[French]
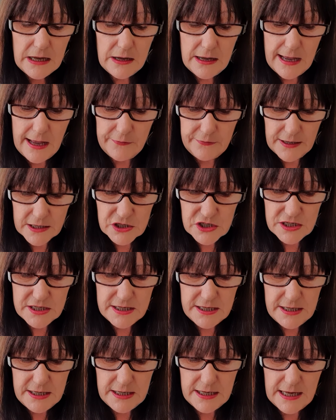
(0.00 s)
à
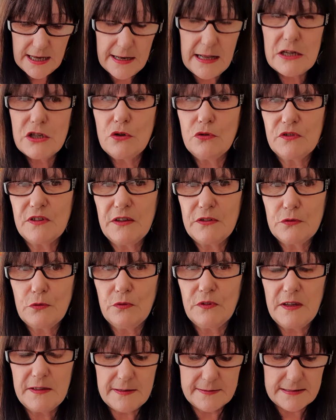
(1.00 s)
Virginie et elle a changé
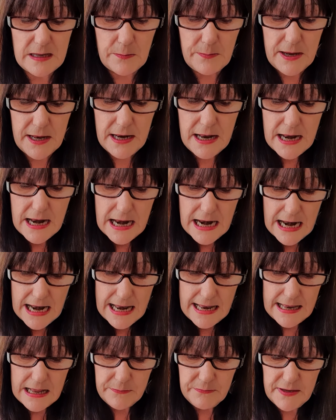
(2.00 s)
son titre, ça s'appelle
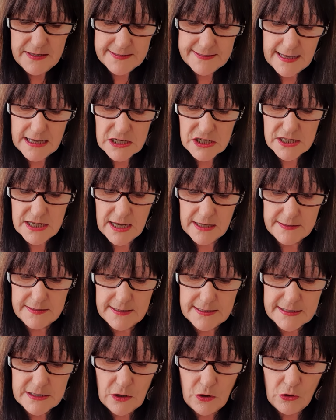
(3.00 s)
La messagère
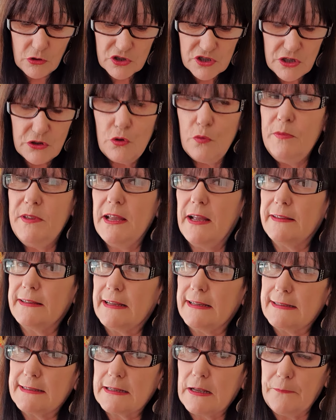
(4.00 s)
des anges et du
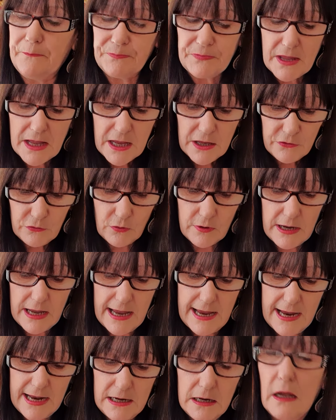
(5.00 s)
bien-être. Donc
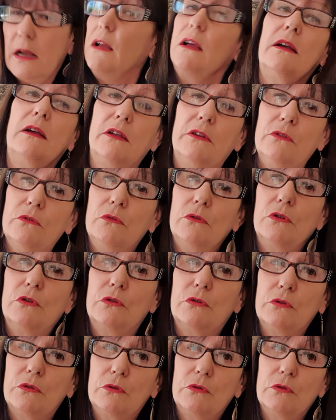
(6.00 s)
elle,
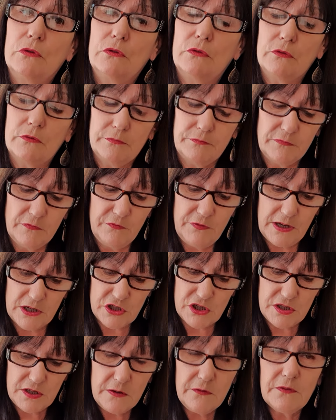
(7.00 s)
donc
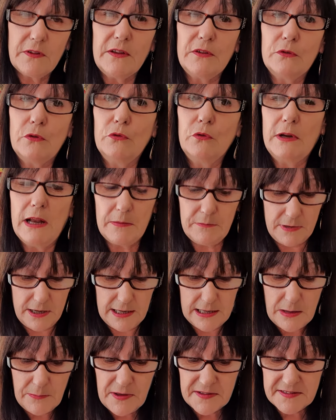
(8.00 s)
Virginie, frisson de l'âme
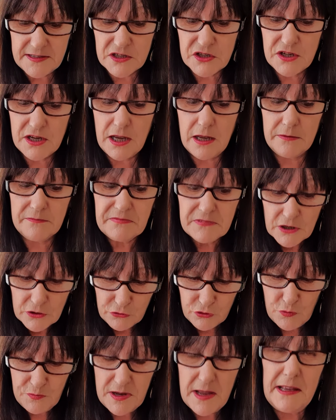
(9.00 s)
et la messagère
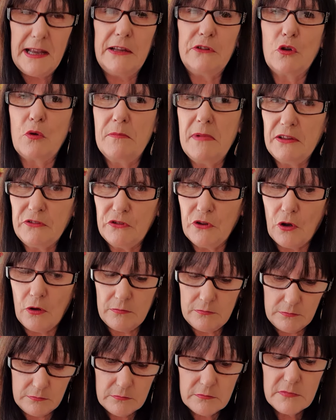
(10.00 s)
du bien-être
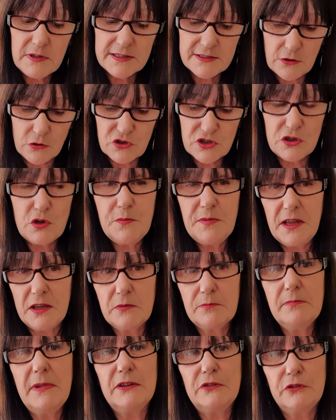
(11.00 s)
maintenant, des anges et du
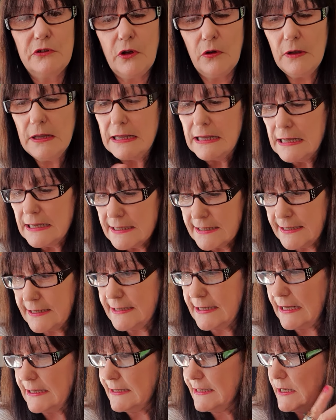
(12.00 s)
bien-être maintenant, c'est
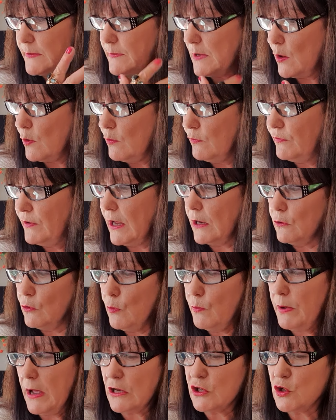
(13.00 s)
celle qui m'a offert
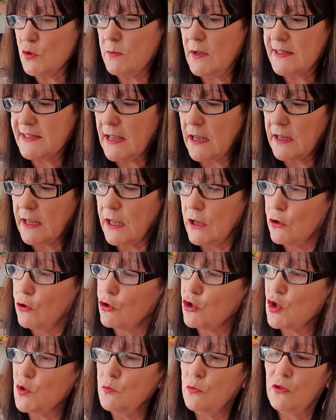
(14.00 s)
le parchemin sacré
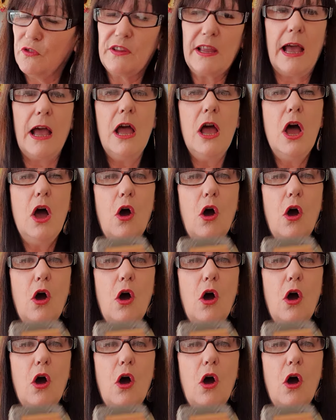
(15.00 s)
que je me sers